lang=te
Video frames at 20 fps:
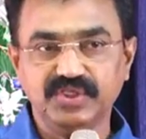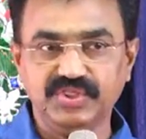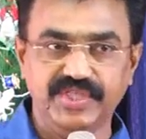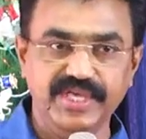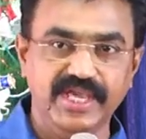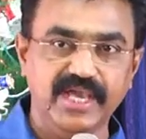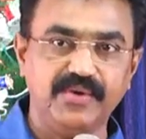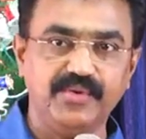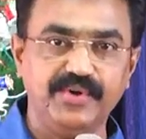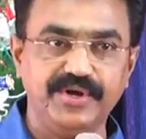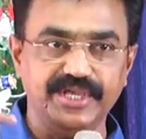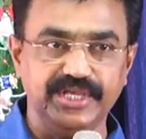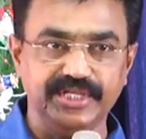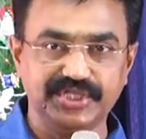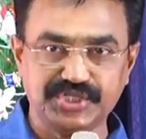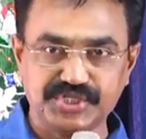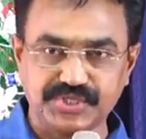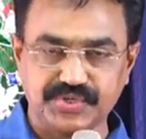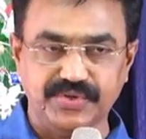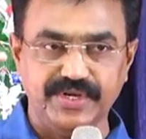దేవుడు
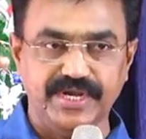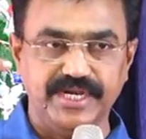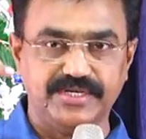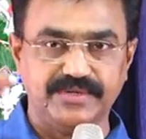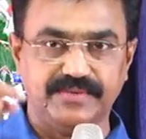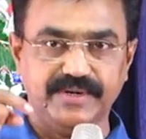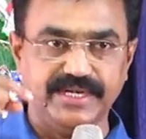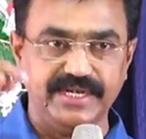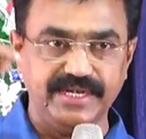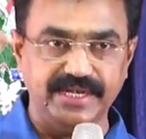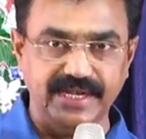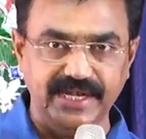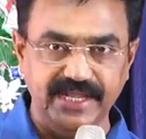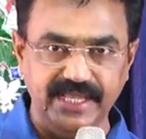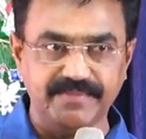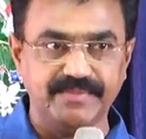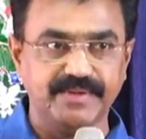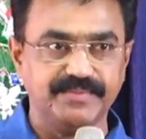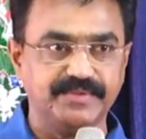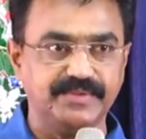ఎంచుకున్నటువంటి
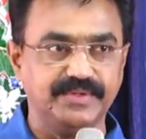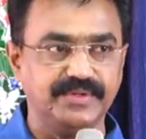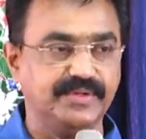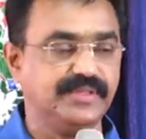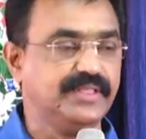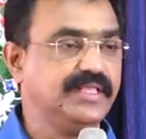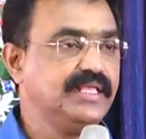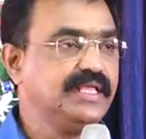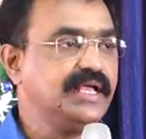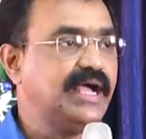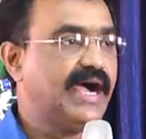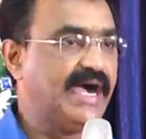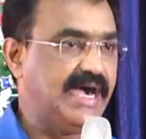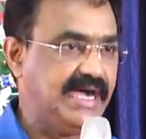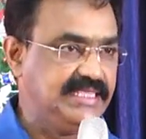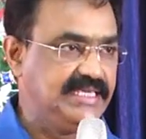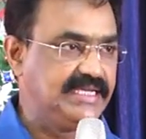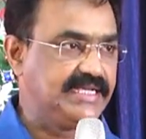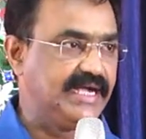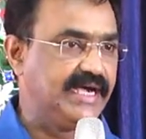నియమము
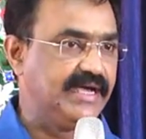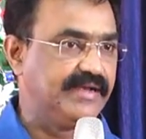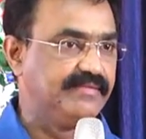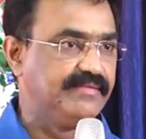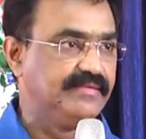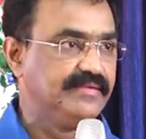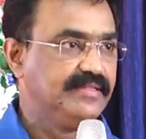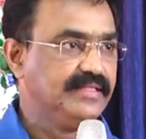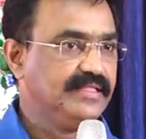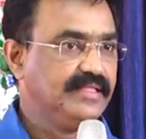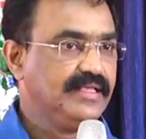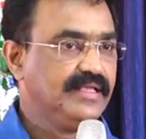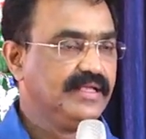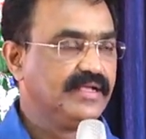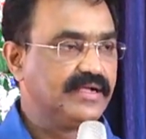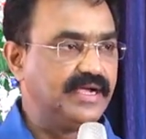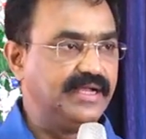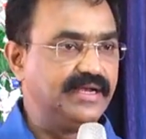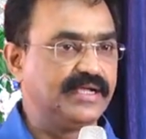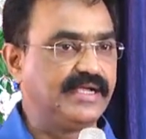అధికారం
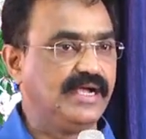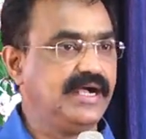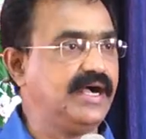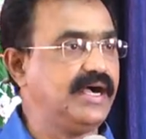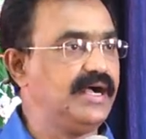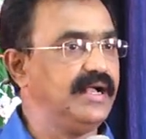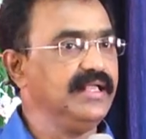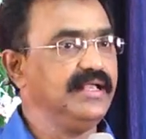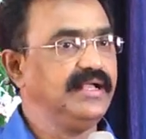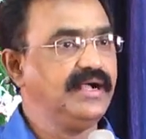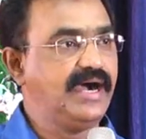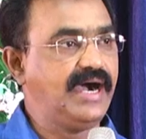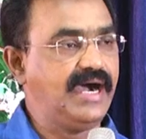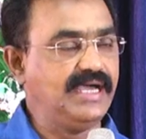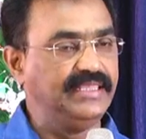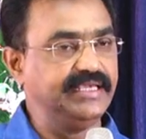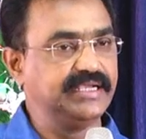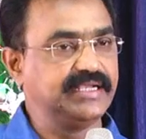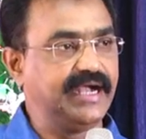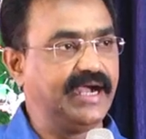కనుక
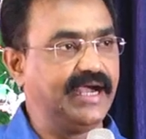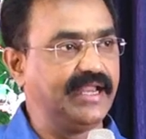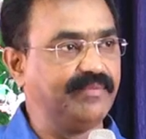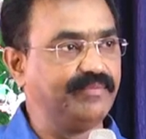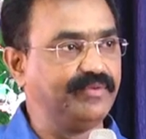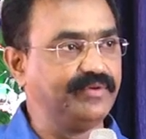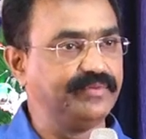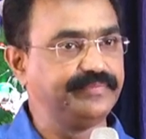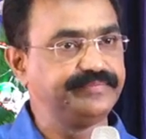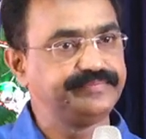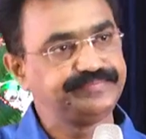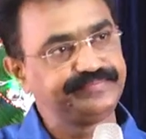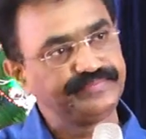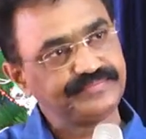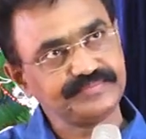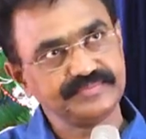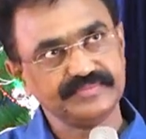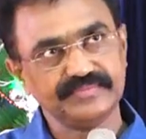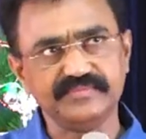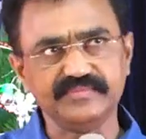అధికారము
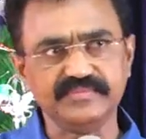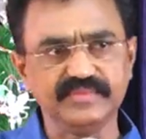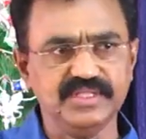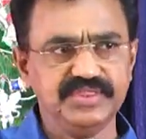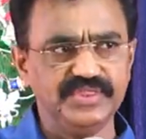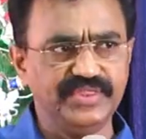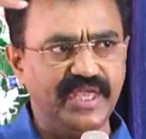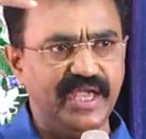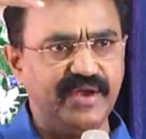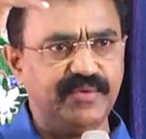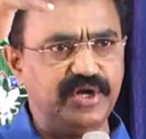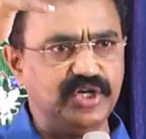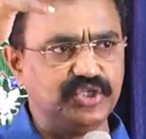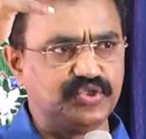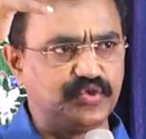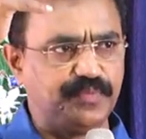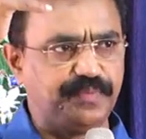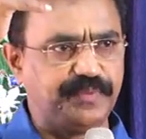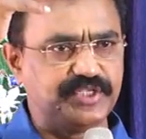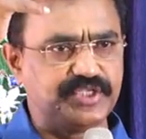దేవుణ్ణి
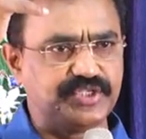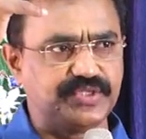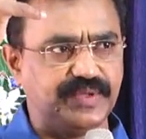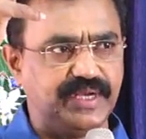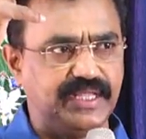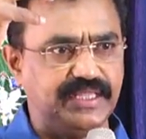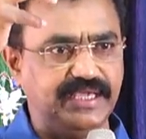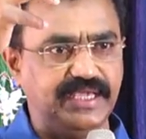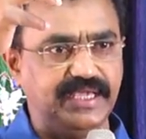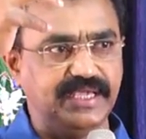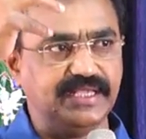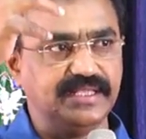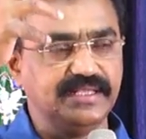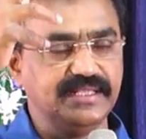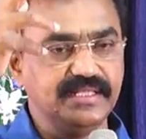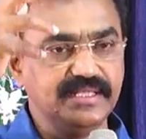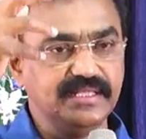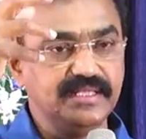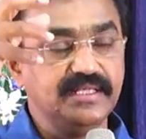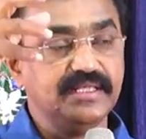చూపిస్తున్నది
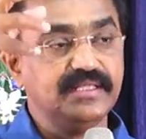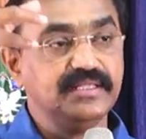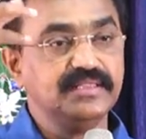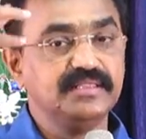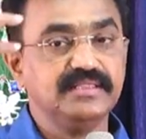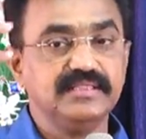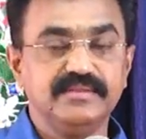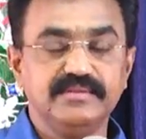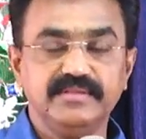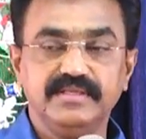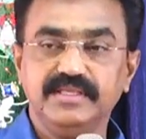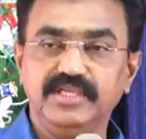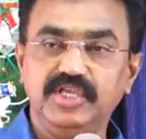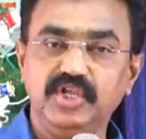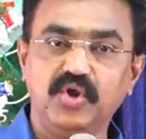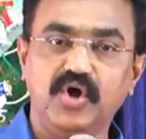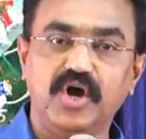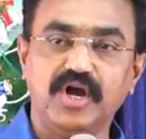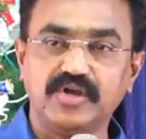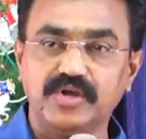ఈ
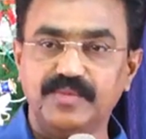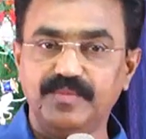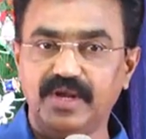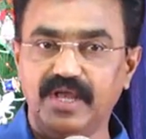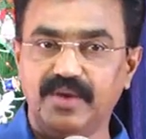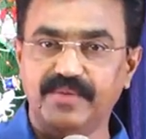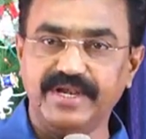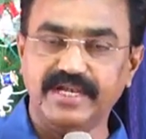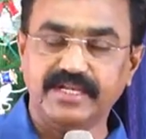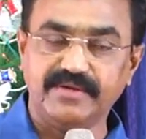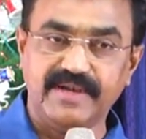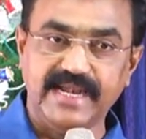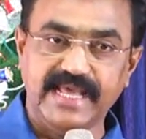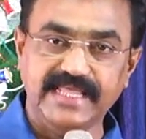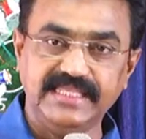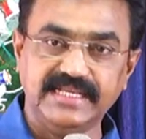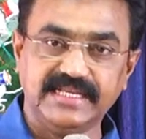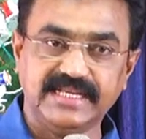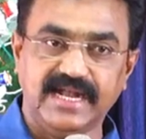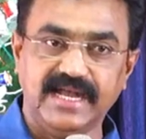లోకంలో ఉన్నటువంటి
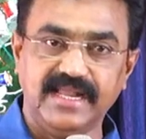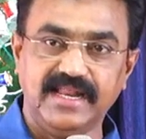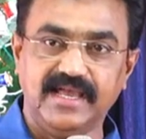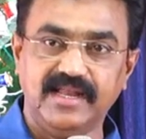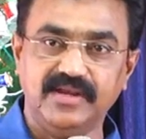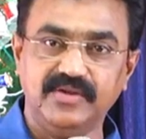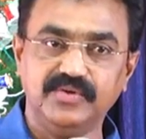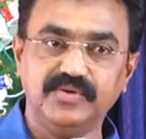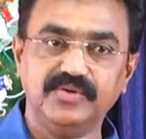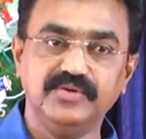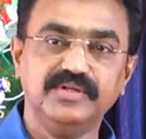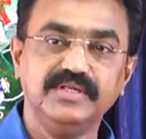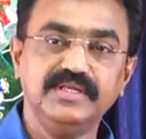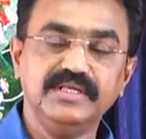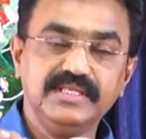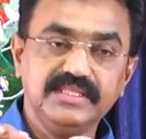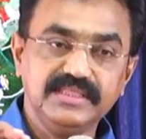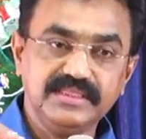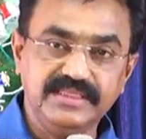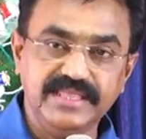అధికారాలు
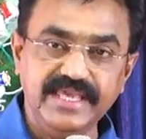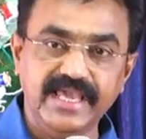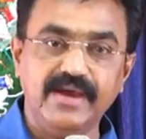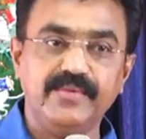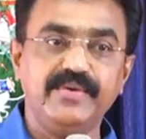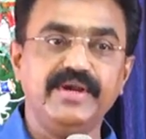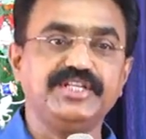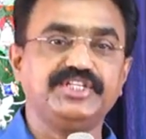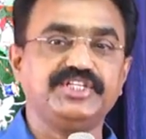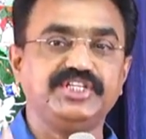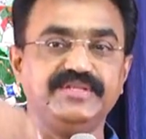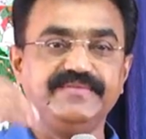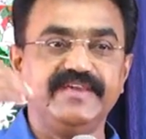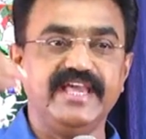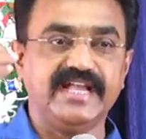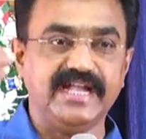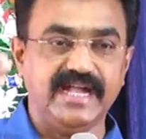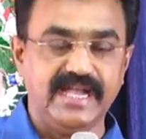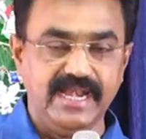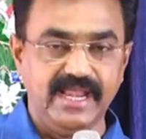దేవుడిచ్చినవే
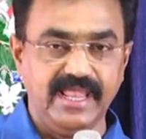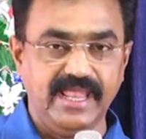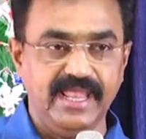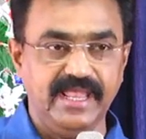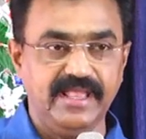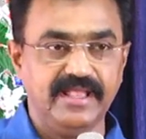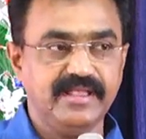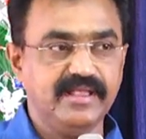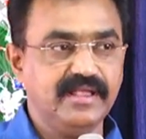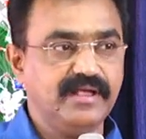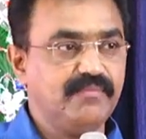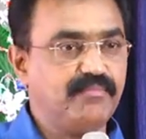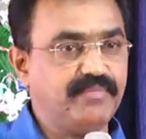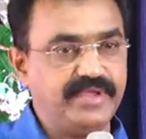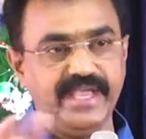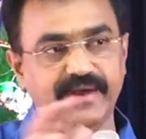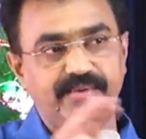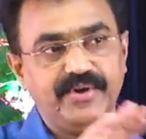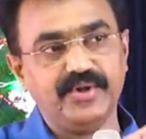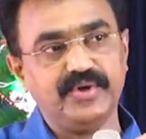కానీ
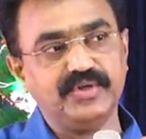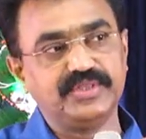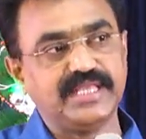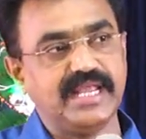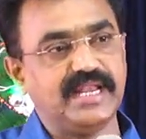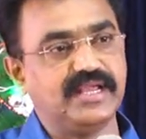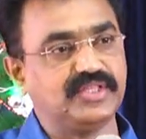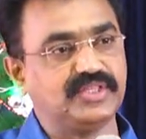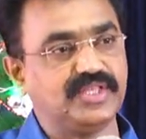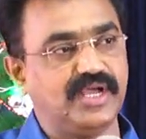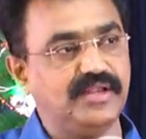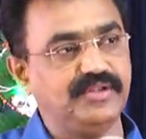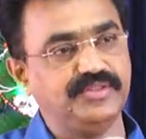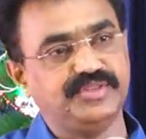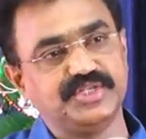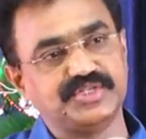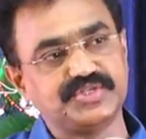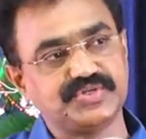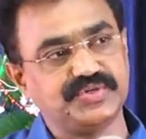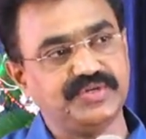ఎవడు తనకు తాను
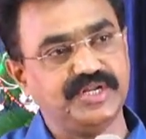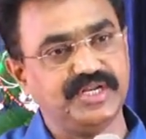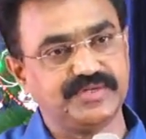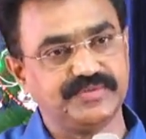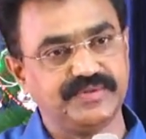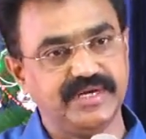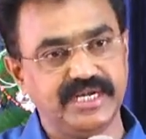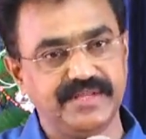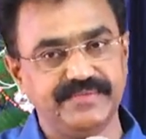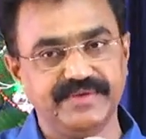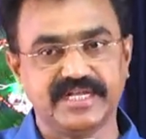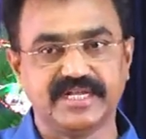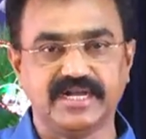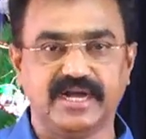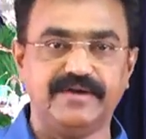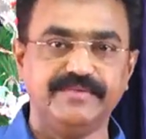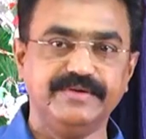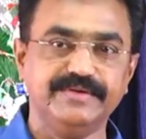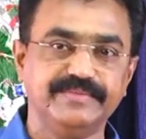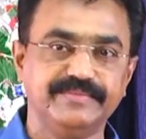తెచ్చుకున్నటువంటివి
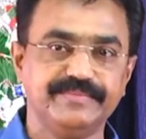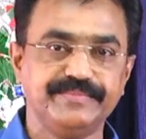కావు